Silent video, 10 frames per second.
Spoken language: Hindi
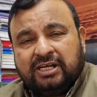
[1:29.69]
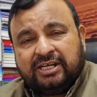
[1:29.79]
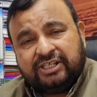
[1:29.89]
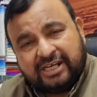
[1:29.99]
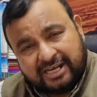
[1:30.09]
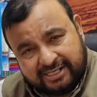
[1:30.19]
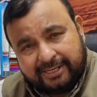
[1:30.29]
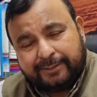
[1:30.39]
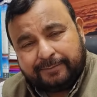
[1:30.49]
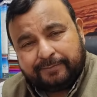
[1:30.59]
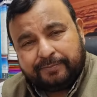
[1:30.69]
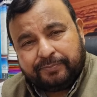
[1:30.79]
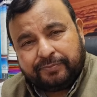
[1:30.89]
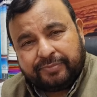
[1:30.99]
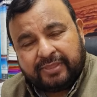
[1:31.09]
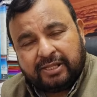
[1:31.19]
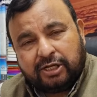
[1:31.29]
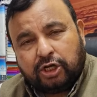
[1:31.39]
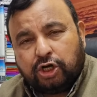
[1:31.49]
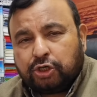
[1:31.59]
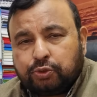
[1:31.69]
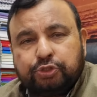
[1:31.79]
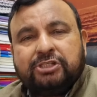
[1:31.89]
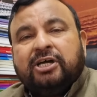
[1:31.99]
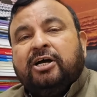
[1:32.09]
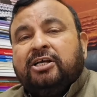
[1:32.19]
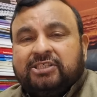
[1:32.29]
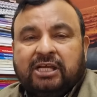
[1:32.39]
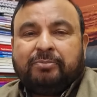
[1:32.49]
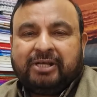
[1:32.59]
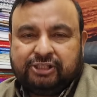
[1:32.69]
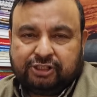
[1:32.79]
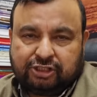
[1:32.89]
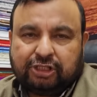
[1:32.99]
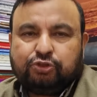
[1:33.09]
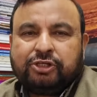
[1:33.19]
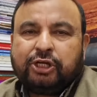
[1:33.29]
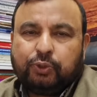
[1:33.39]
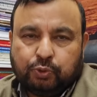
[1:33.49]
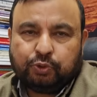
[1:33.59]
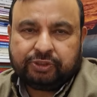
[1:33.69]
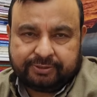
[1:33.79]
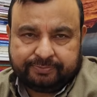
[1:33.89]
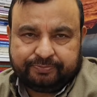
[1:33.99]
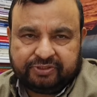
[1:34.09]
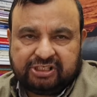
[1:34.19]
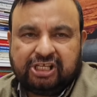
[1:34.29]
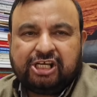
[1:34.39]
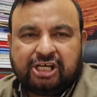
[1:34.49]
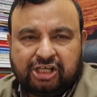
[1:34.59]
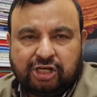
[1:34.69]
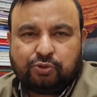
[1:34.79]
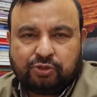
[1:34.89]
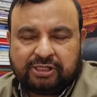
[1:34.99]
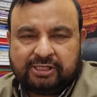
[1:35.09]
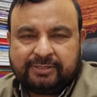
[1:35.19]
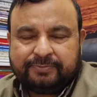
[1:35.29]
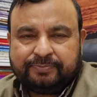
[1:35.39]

अधिकारी और कुछ असामाजिक तत्व के लोग इकट्ठा होकर